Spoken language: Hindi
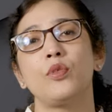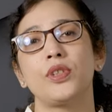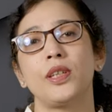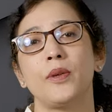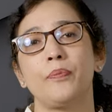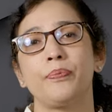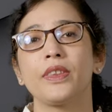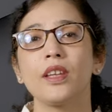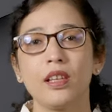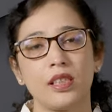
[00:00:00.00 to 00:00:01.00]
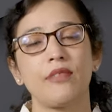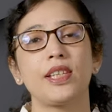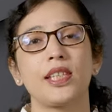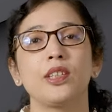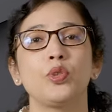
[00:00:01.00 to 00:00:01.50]
उससे
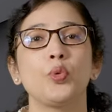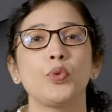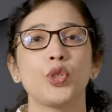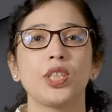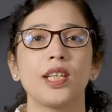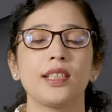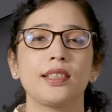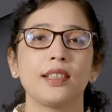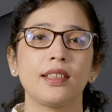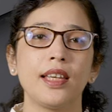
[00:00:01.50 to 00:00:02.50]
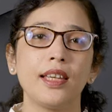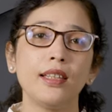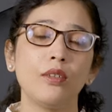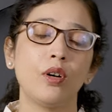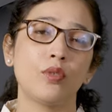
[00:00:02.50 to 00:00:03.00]
सर्विक्स के थ्रू पुश किया जा सकता
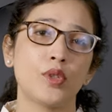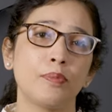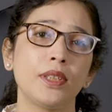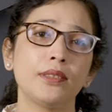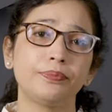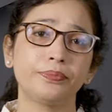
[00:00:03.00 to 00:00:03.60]
है और उसमें